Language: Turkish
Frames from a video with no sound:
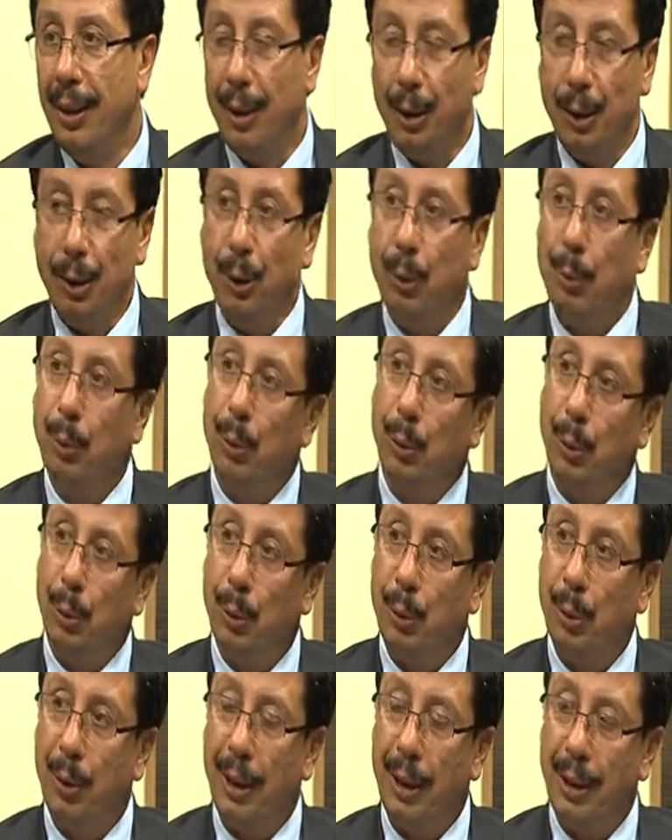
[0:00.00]
Çünkü bunun
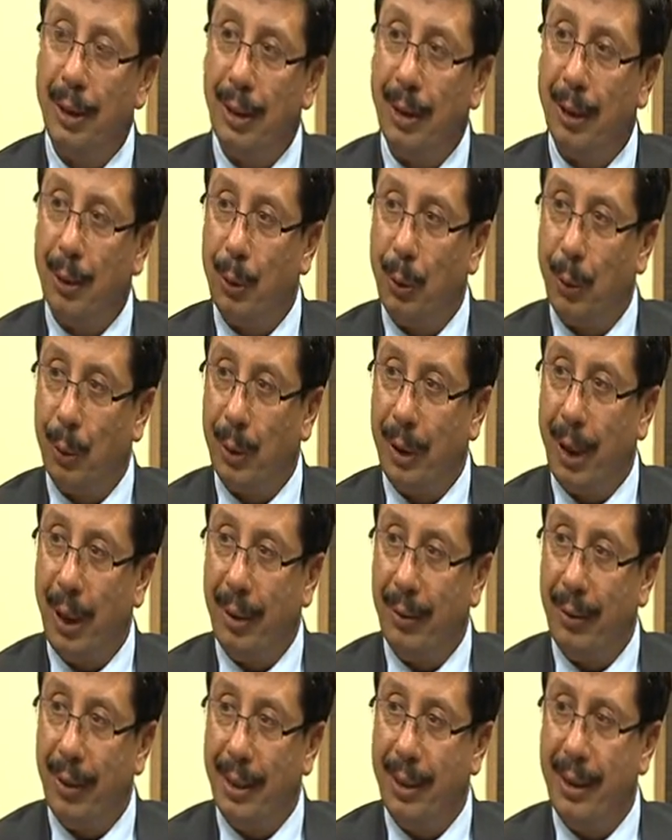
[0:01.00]
ödülleri de çok
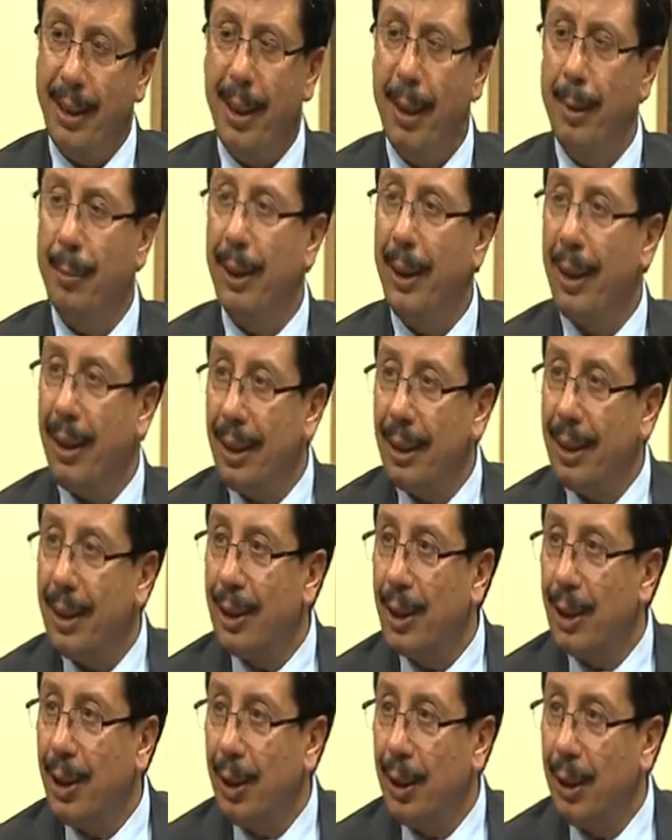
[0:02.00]
daha fazla. Hemen
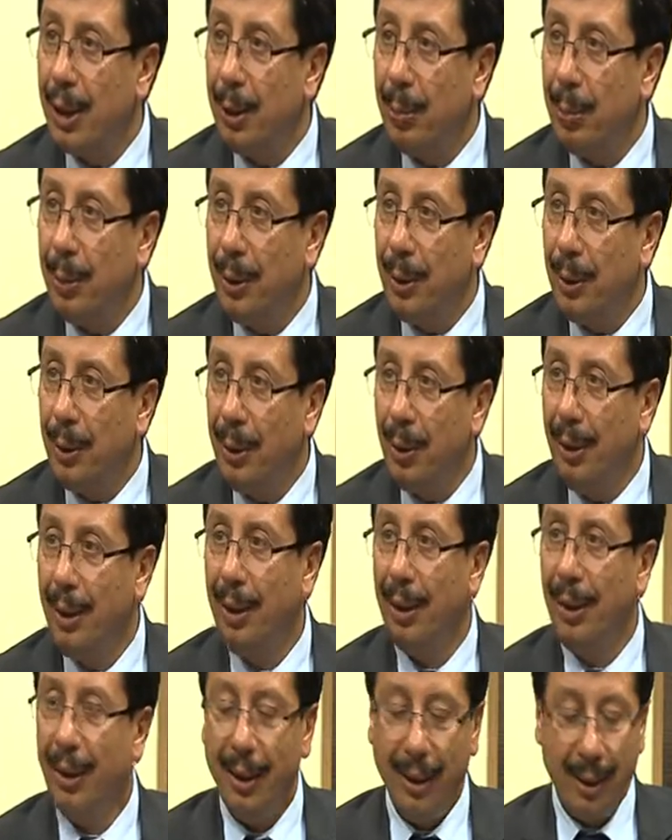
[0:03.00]
herkes katılabiliyor.
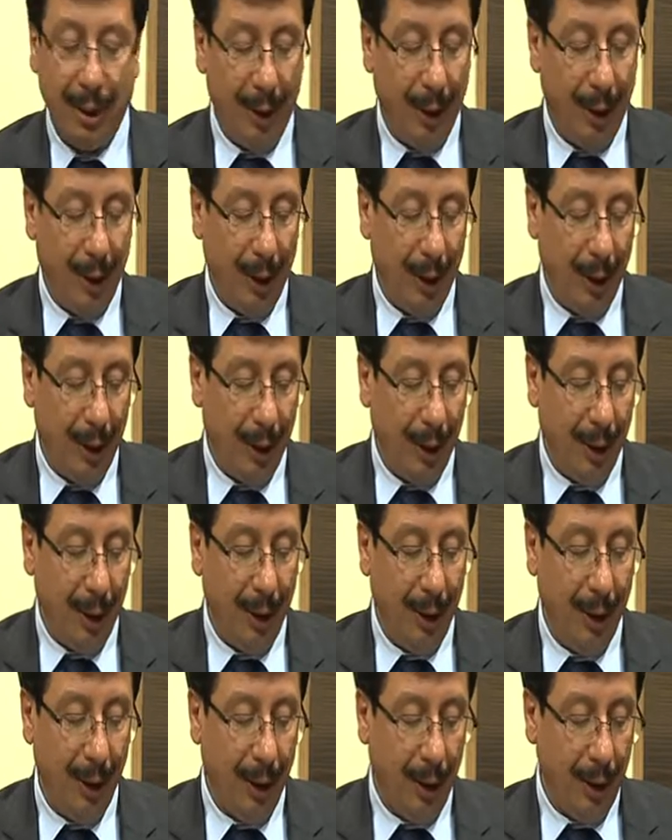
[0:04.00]
Eee
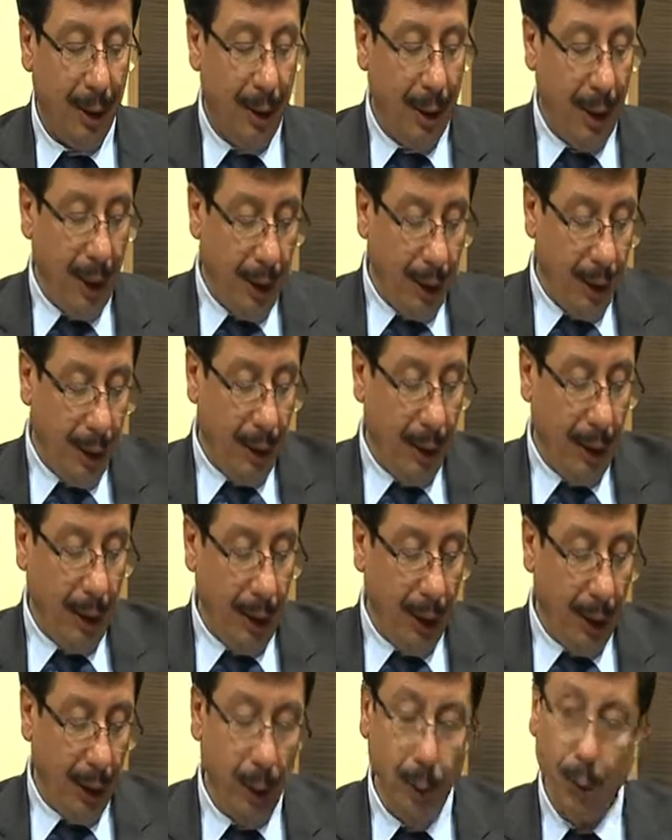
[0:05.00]
Diğer iki
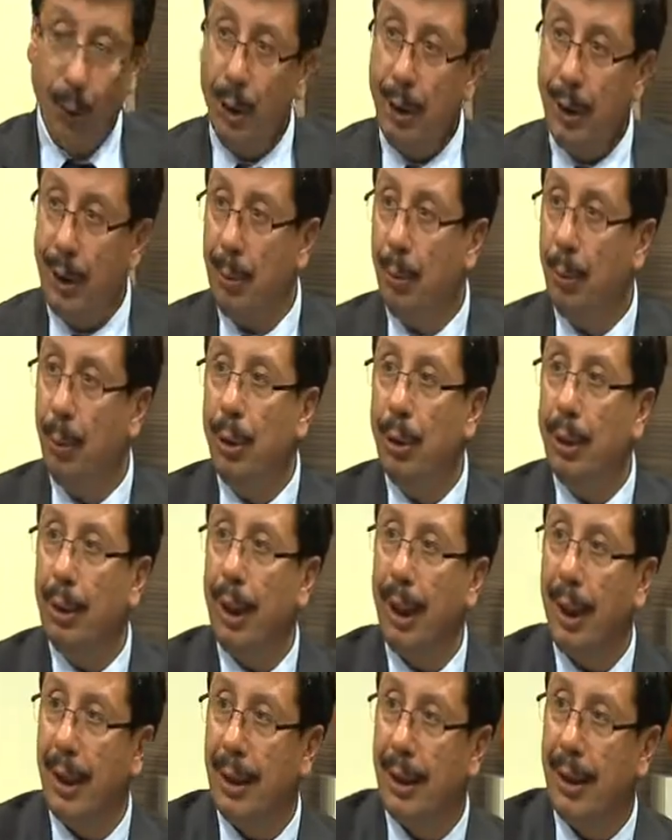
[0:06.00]
kategori ise bu yıl
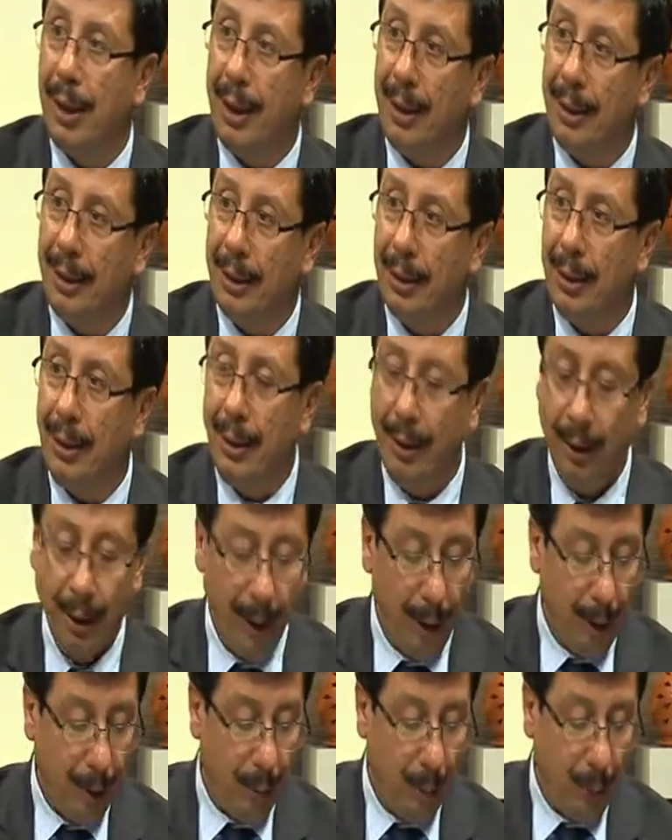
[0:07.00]
eklendi.
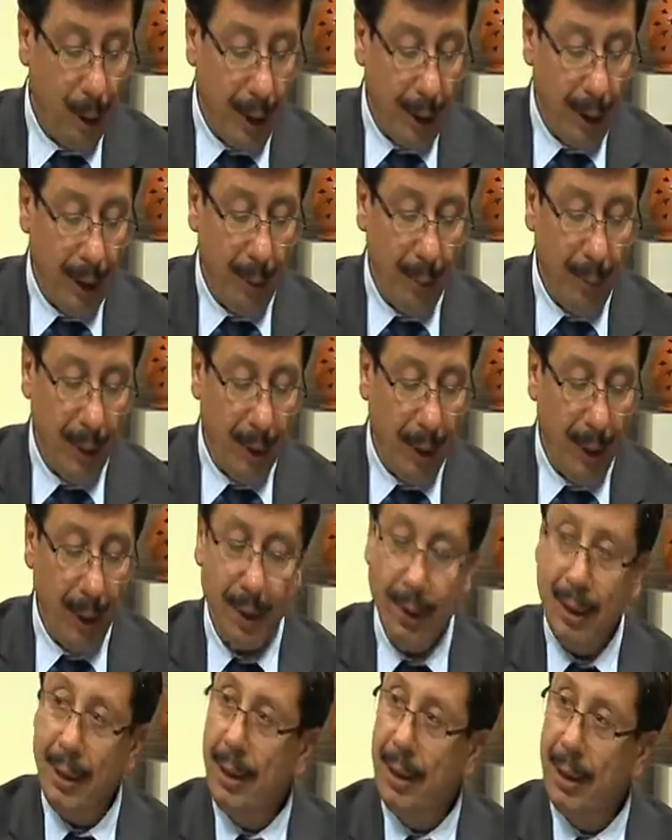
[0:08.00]
Bunlardan bir
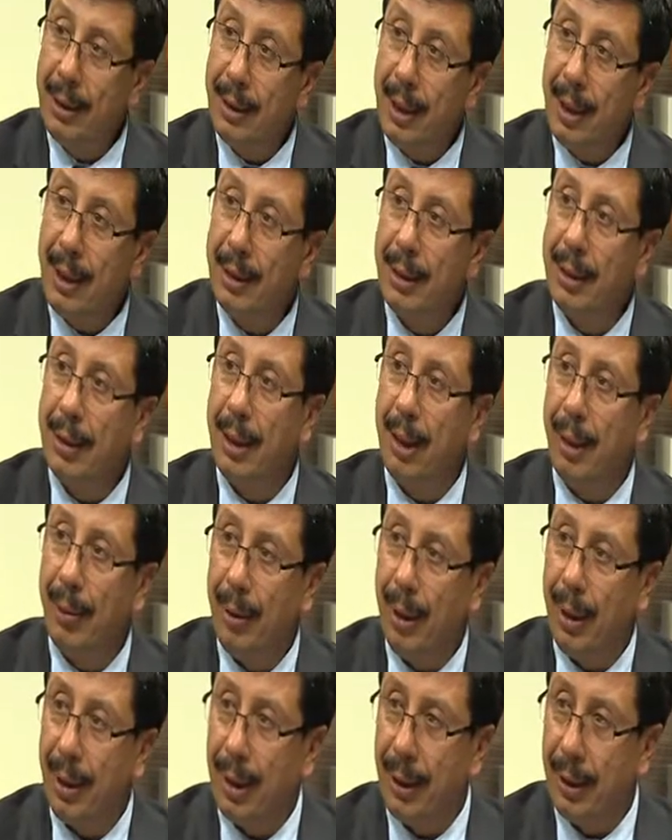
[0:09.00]
tanesi insansız
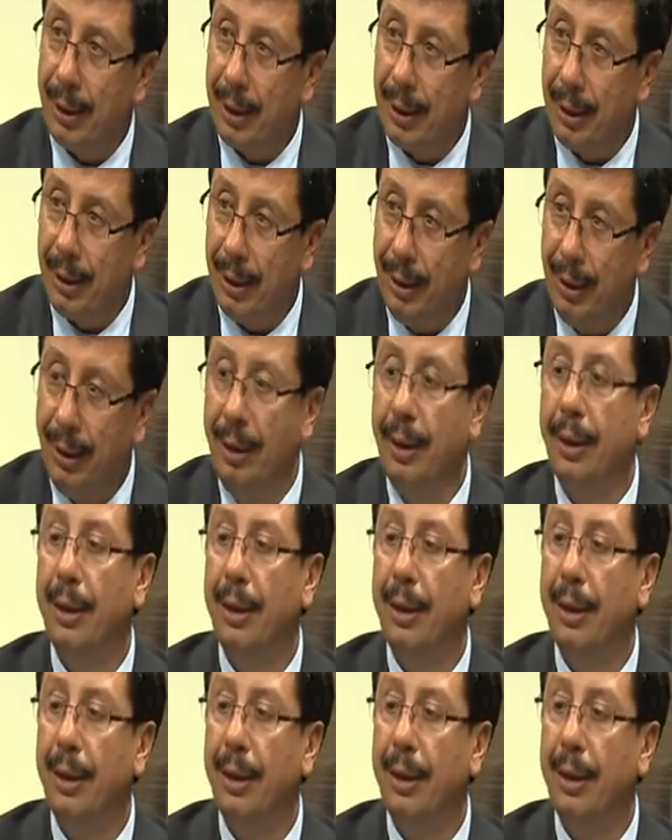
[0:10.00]
hava araçları.